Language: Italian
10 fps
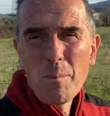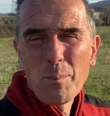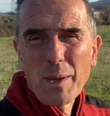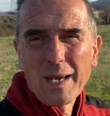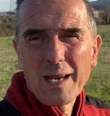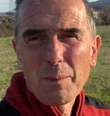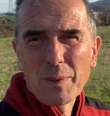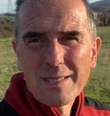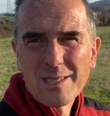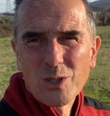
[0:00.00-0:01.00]
per la
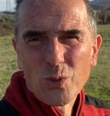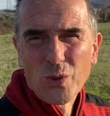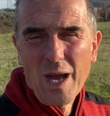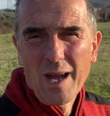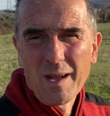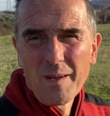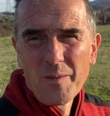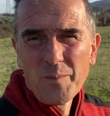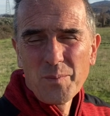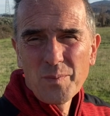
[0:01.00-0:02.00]
persona
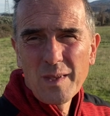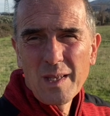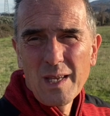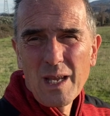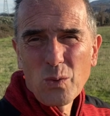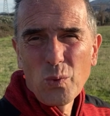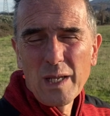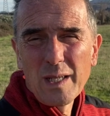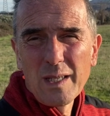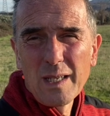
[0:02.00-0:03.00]
e
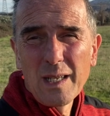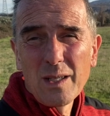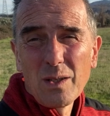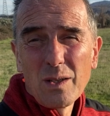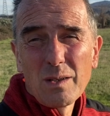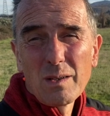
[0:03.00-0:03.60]
quindi